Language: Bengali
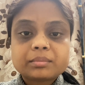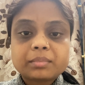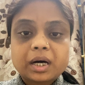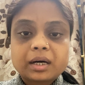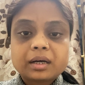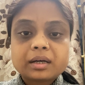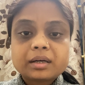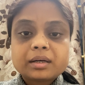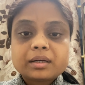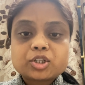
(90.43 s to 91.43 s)
বা
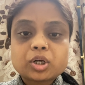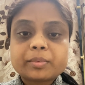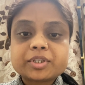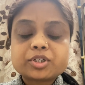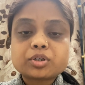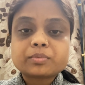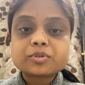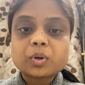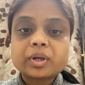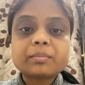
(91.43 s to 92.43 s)
সমাজের সব
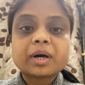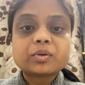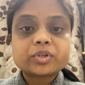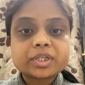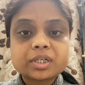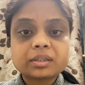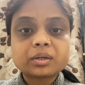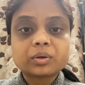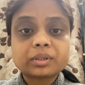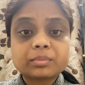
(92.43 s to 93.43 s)
স্তরের মানুষের সাথে
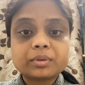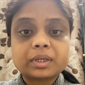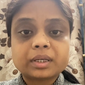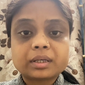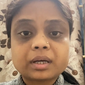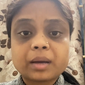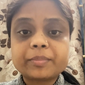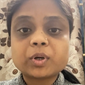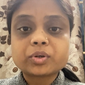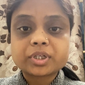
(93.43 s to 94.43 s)
কথা বললে
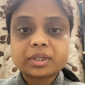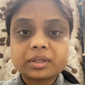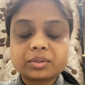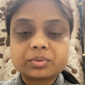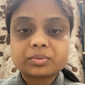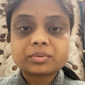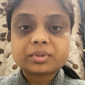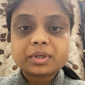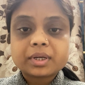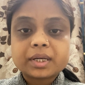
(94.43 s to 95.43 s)
আপনি অশিক্ষিত
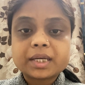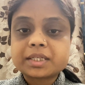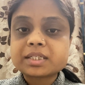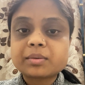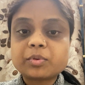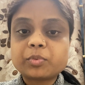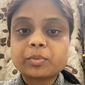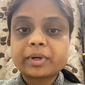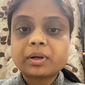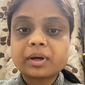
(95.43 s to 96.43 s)
এটা যেমন
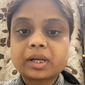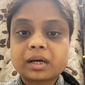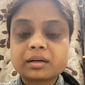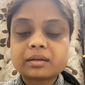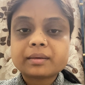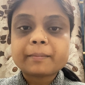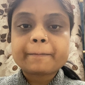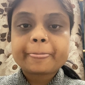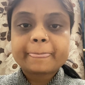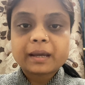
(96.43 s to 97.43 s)
প্রমাণ হয় না
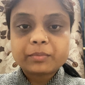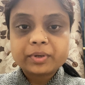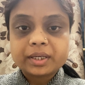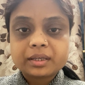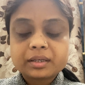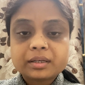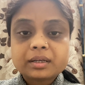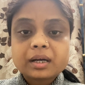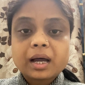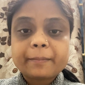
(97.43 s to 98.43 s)
তেমনই
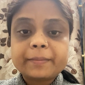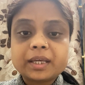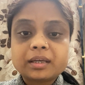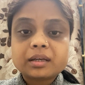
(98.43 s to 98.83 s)
আপনি